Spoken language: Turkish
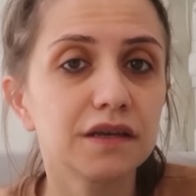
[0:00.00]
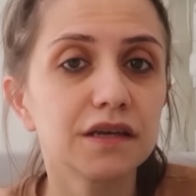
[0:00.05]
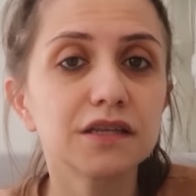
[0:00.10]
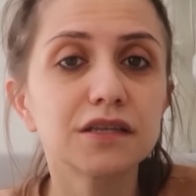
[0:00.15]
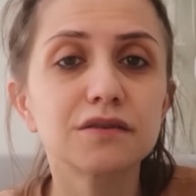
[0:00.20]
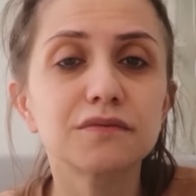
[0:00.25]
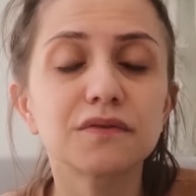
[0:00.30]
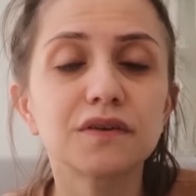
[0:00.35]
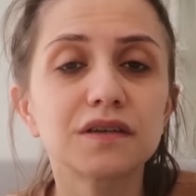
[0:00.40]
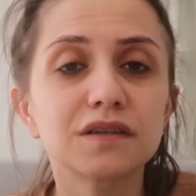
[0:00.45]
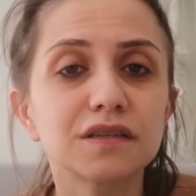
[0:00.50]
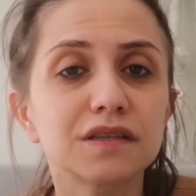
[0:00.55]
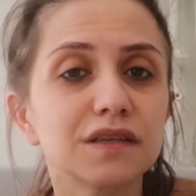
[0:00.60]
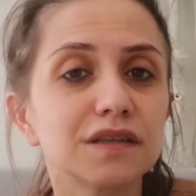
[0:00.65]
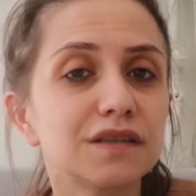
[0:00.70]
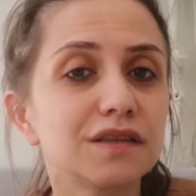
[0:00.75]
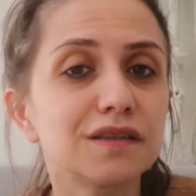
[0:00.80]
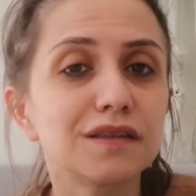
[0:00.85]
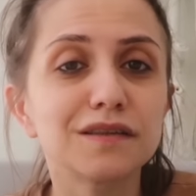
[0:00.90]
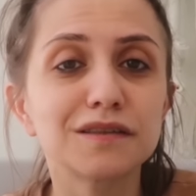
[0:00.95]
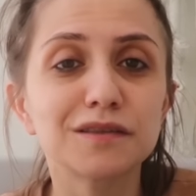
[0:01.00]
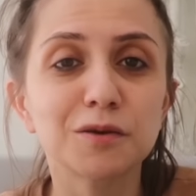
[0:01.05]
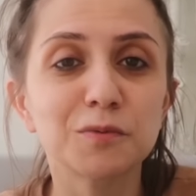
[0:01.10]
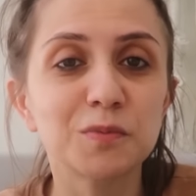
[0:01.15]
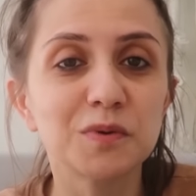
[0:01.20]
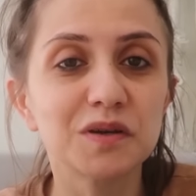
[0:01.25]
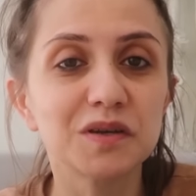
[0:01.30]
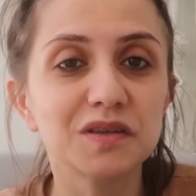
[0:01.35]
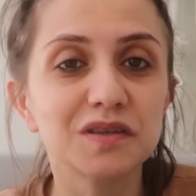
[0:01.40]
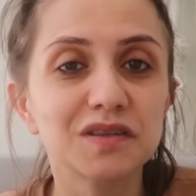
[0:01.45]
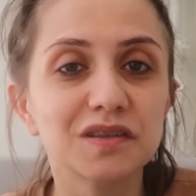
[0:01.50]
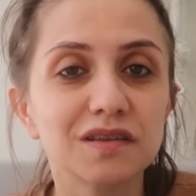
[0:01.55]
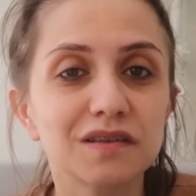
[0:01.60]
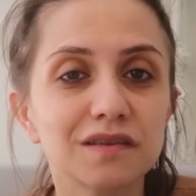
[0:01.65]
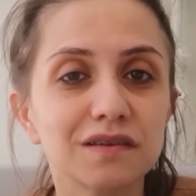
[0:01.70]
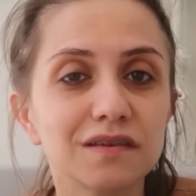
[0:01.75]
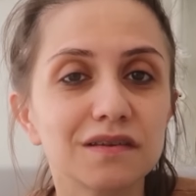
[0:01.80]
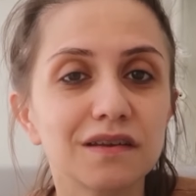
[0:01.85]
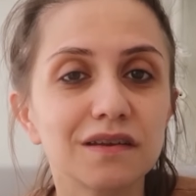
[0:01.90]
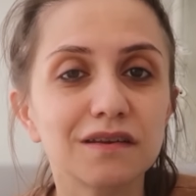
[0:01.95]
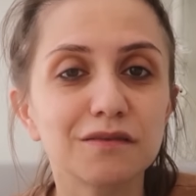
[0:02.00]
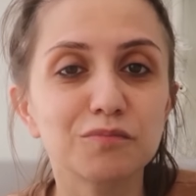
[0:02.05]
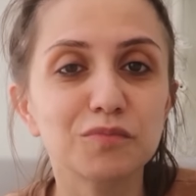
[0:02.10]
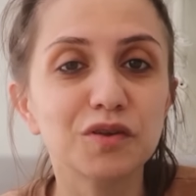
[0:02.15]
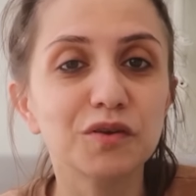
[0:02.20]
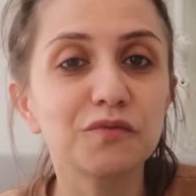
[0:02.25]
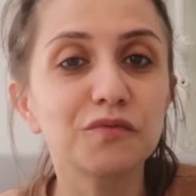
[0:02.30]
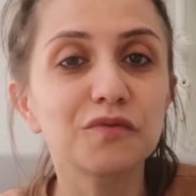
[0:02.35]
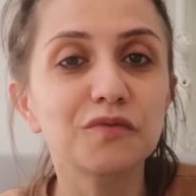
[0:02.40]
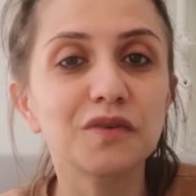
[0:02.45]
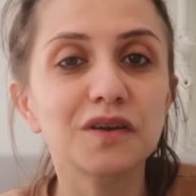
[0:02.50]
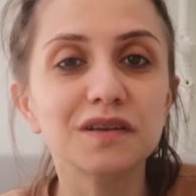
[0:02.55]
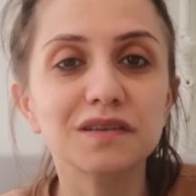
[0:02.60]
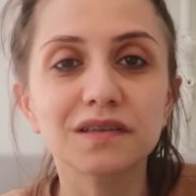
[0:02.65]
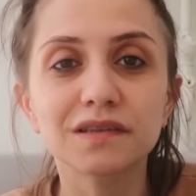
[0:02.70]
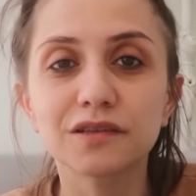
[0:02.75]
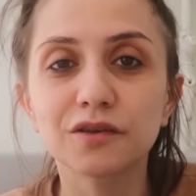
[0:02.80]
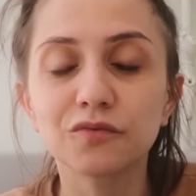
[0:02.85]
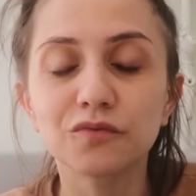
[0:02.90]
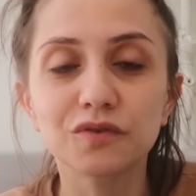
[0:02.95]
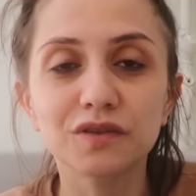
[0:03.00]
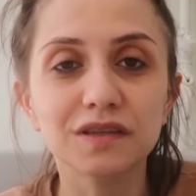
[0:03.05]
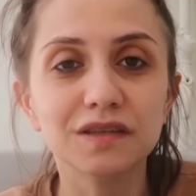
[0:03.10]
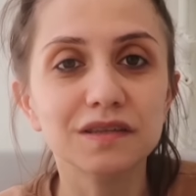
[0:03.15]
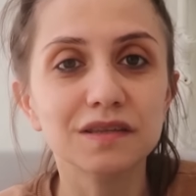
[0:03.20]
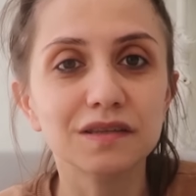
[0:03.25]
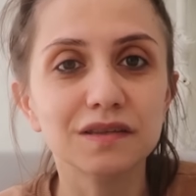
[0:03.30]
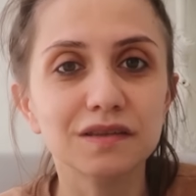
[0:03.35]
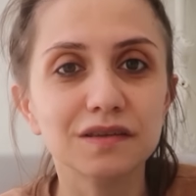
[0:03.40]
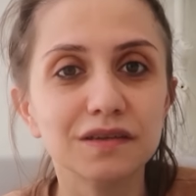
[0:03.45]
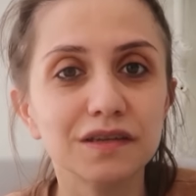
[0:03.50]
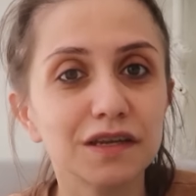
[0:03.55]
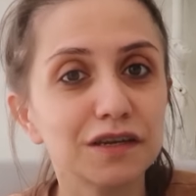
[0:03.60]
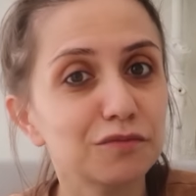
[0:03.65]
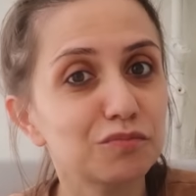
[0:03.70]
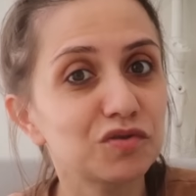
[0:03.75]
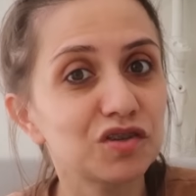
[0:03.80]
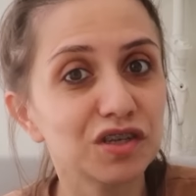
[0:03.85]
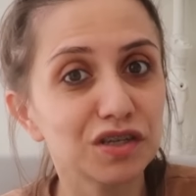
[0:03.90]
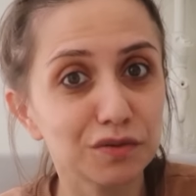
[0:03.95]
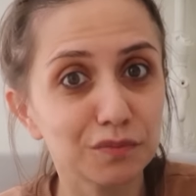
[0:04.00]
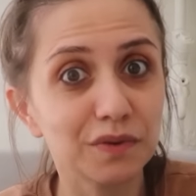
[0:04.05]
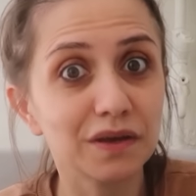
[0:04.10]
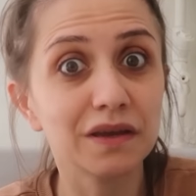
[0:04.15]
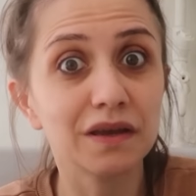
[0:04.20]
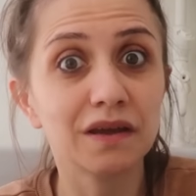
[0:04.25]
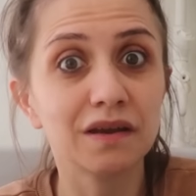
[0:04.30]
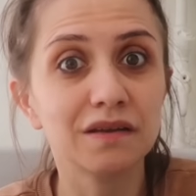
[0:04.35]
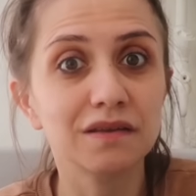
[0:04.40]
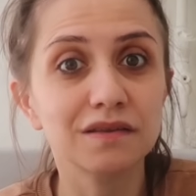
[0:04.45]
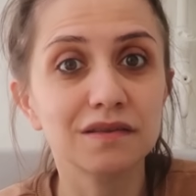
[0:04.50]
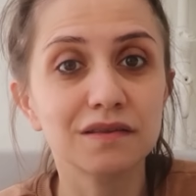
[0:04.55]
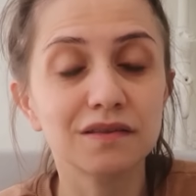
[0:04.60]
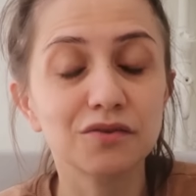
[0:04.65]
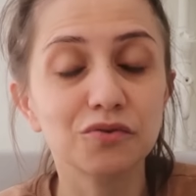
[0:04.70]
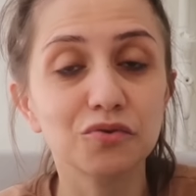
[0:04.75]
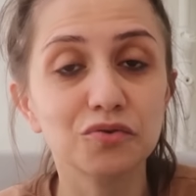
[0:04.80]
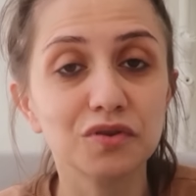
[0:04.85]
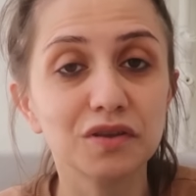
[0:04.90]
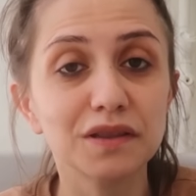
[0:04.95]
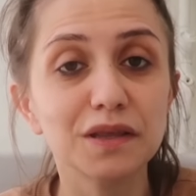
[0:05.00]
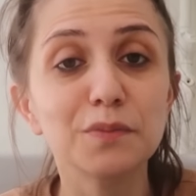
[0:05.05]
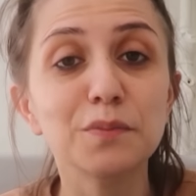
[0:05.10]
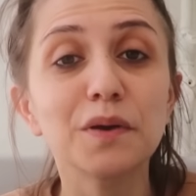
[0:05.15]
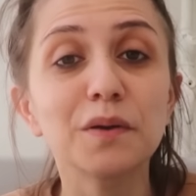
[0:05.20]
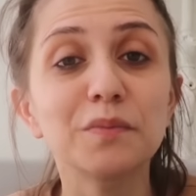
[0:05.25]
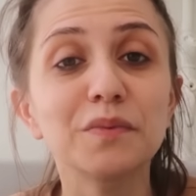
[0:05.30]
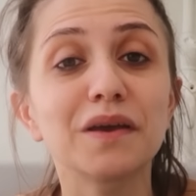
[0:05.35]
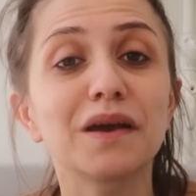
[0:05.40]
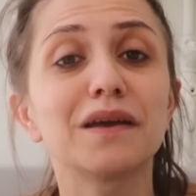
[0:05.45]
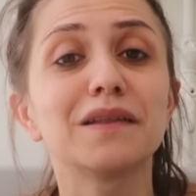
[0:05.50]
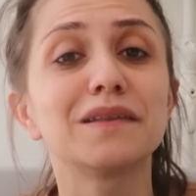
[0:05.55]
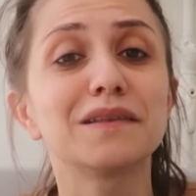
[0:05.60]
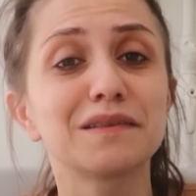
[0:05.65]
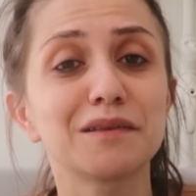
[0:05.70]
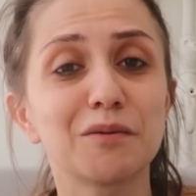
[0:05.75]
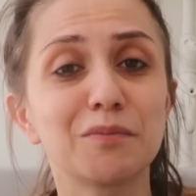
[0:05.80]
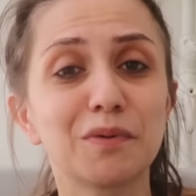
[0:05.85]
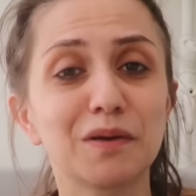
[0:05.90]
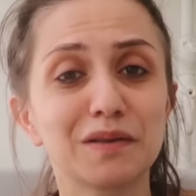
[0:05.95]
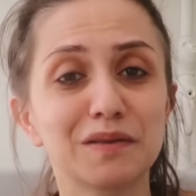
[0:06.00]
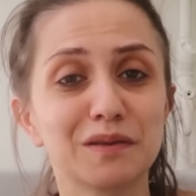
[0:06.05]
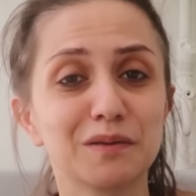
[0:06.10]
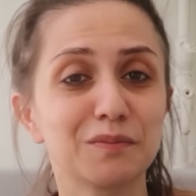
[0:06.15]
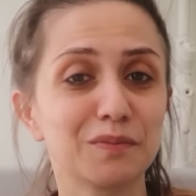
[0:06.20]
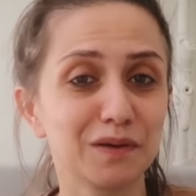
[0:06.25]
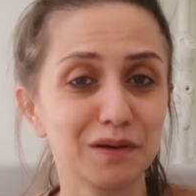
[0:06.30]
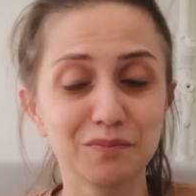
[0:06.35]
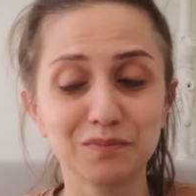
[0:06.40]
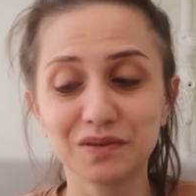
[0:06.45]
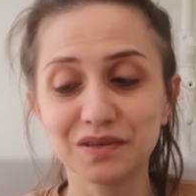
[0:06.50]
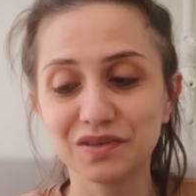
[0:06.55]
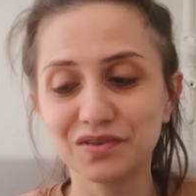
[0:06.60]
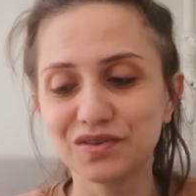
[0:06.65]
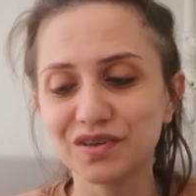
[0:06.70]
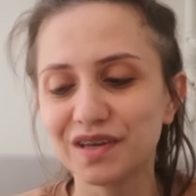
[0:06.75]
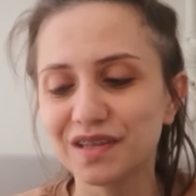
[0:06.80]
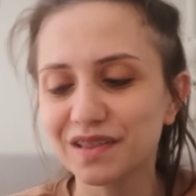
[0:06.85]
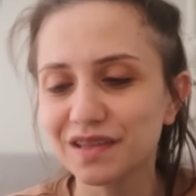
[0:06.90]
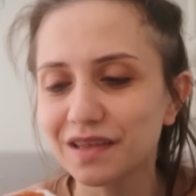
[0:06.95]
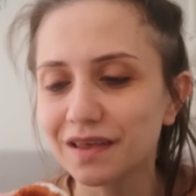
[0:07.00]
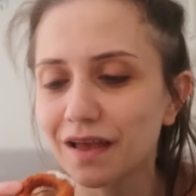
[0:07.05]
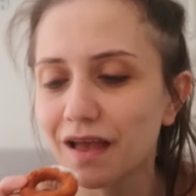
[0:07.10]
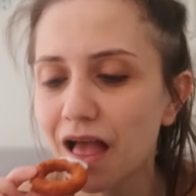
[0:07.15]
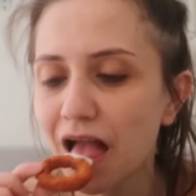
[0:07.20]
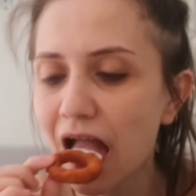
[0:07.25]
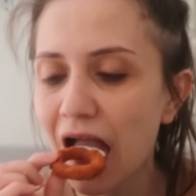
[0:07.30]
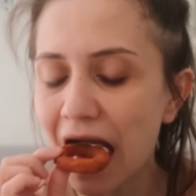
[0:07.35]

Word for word: Et varsa eti de sabah ısıtır yerim. Tavuk varsa tavuk da ısıtır yerim. Canım eğer istiyorsa demem yani sabah sabah mı yiyeceksin diye.